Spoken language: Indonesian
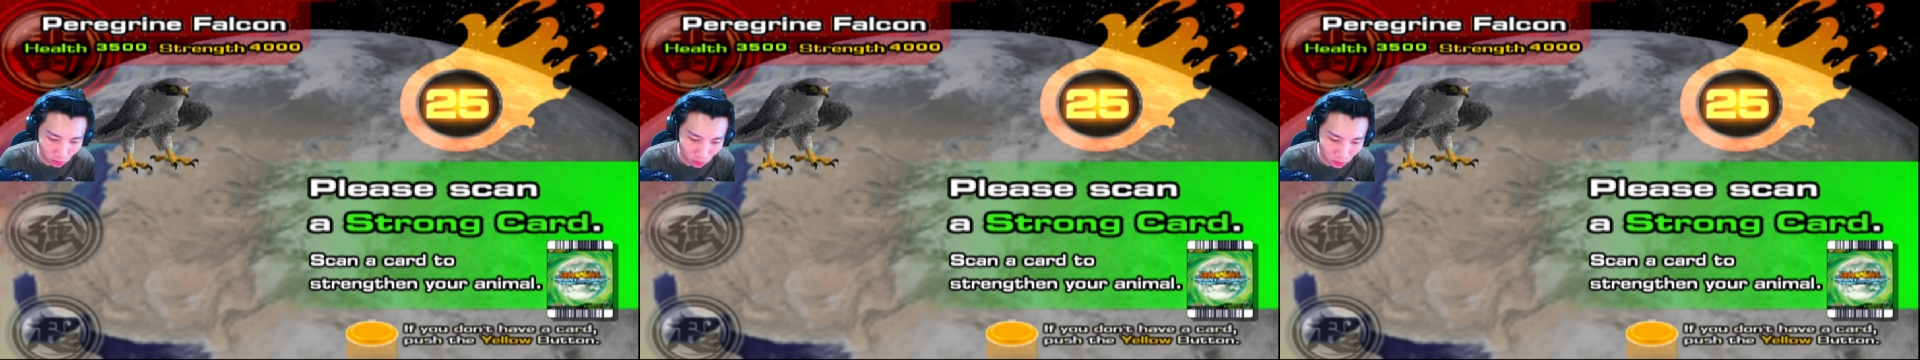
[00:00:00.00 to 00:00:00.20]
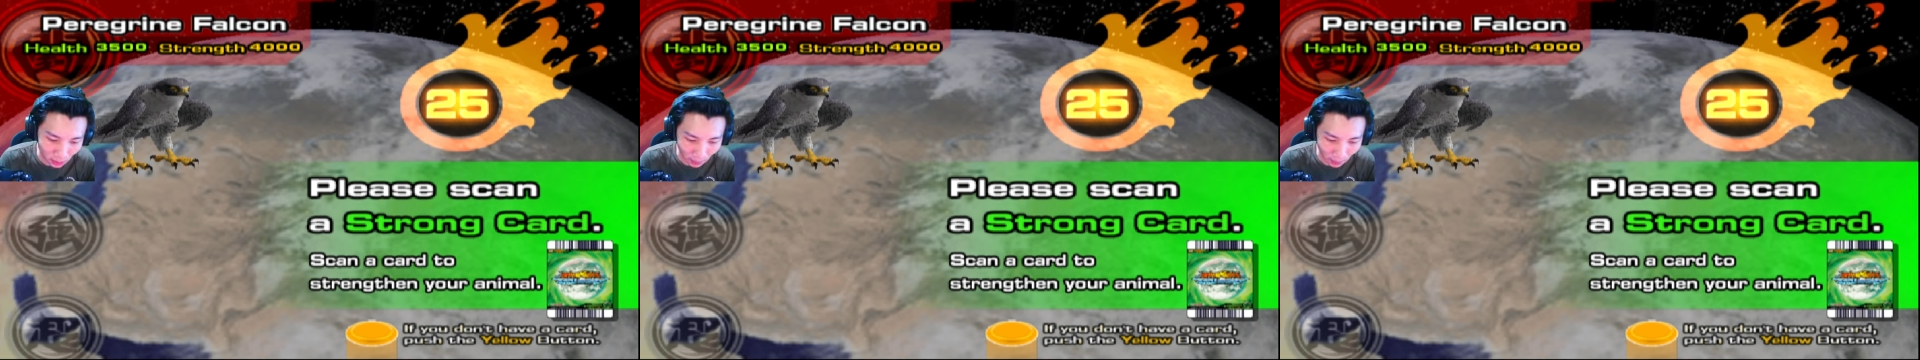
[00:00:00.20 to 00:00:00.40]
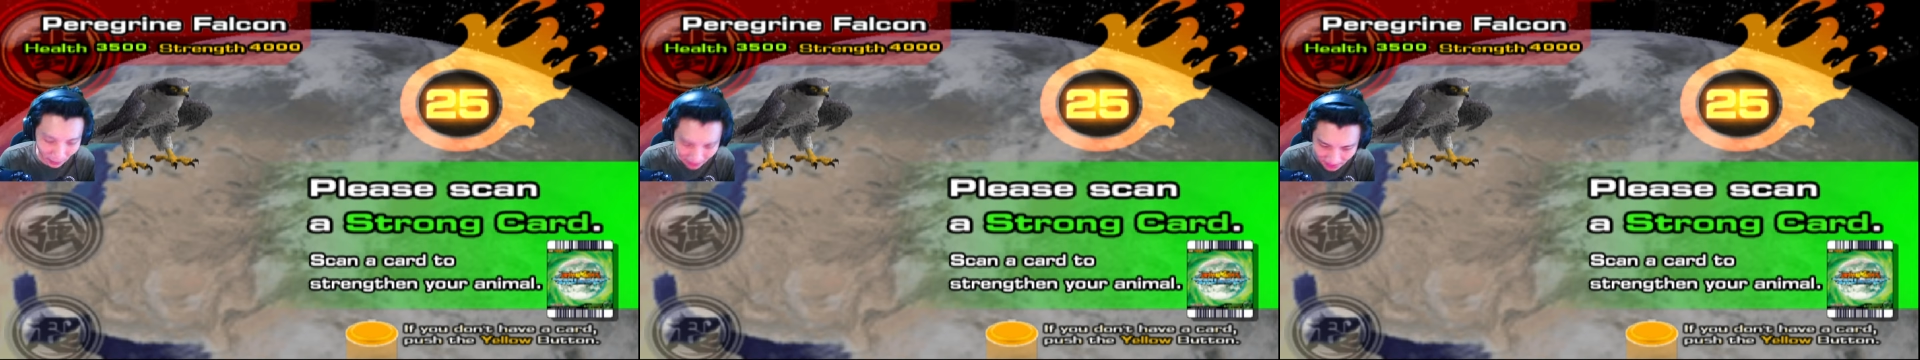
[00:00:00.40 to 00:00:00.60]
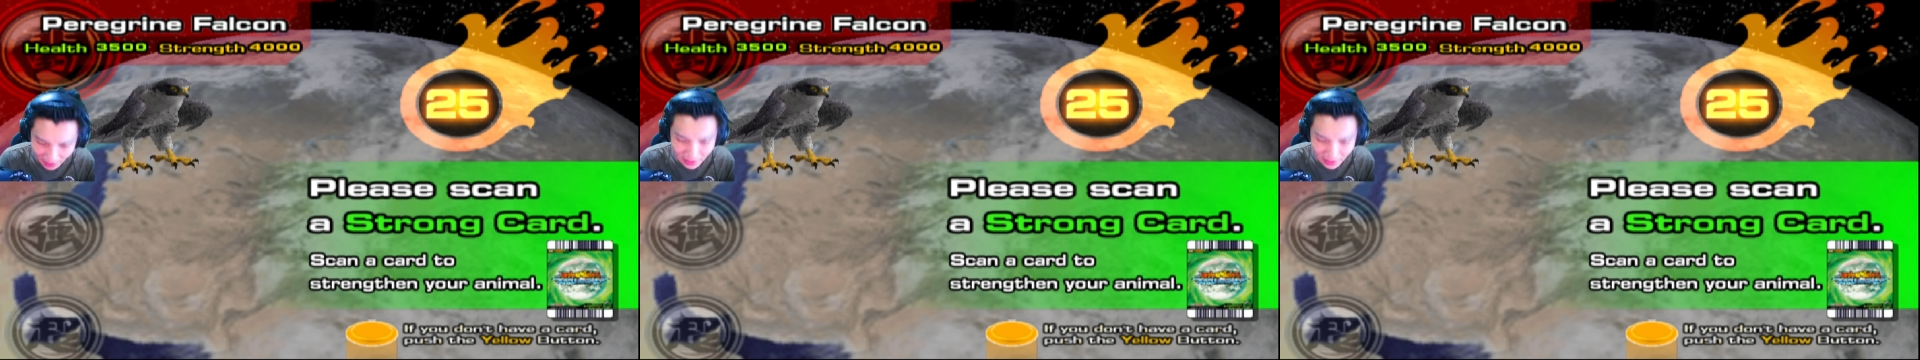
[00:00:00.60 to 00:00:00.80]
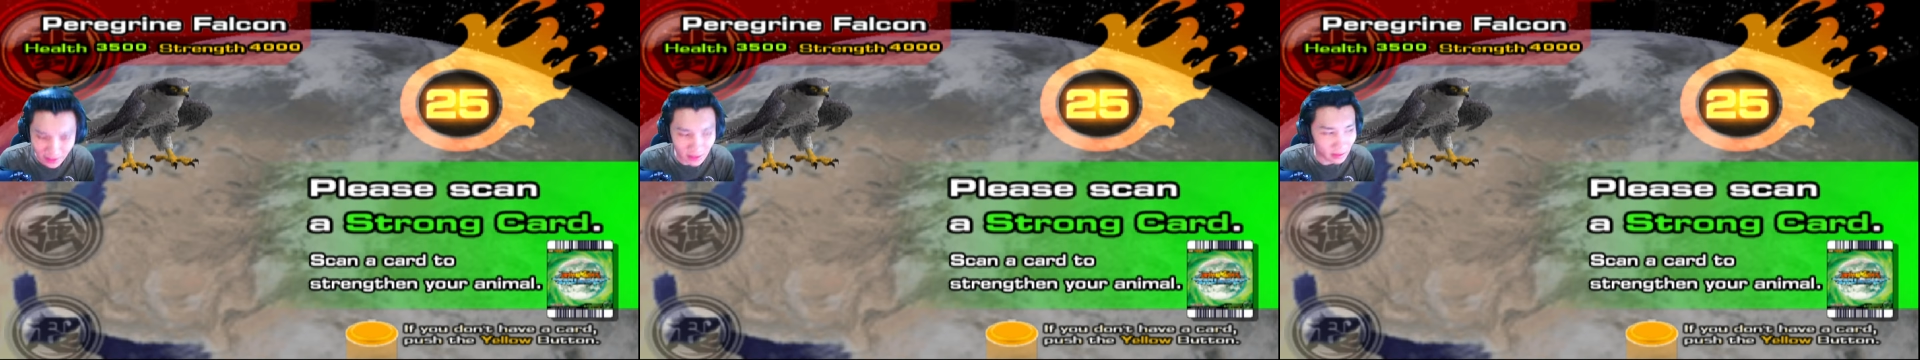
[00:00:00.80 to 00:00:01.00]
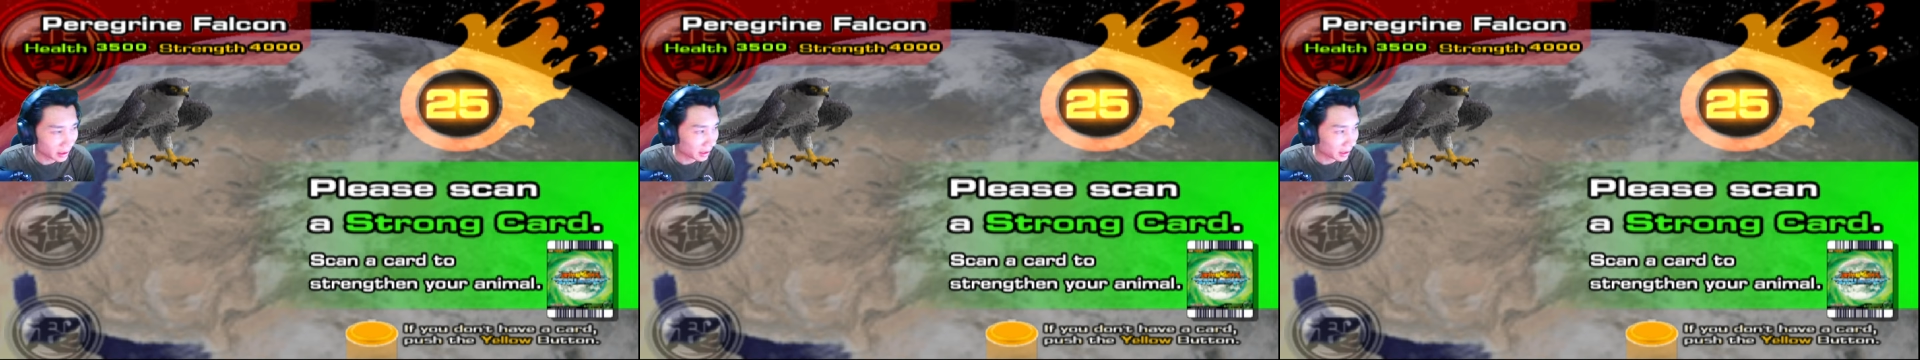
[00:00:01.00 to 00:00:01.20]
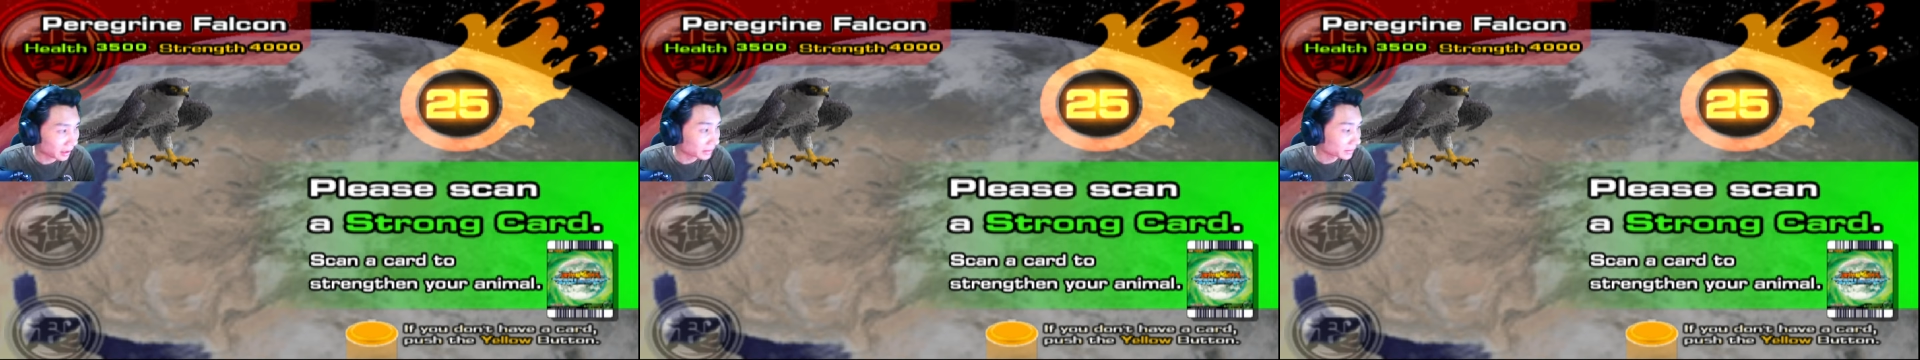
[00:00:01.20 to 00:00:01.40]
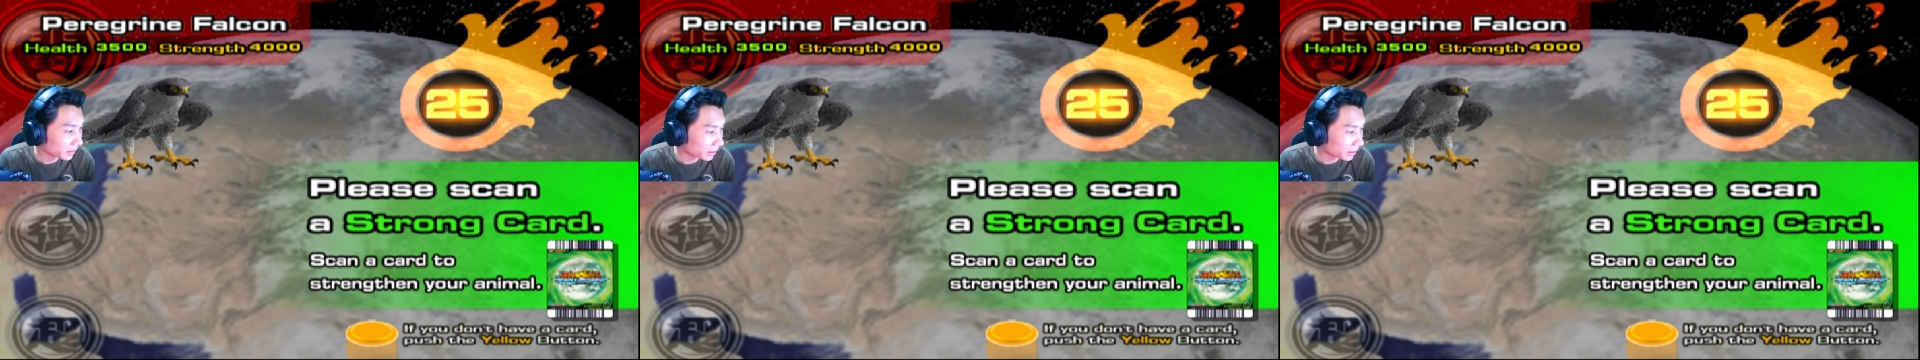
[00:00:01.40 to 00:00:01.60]
cepat sekali
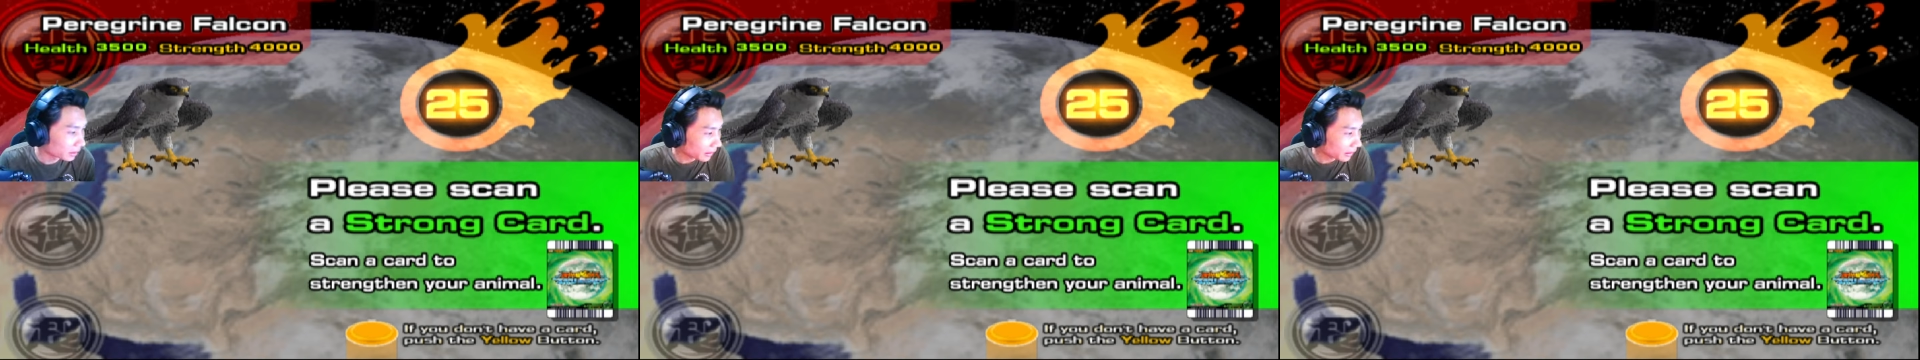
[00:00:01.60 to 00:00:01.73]
gerakannya ya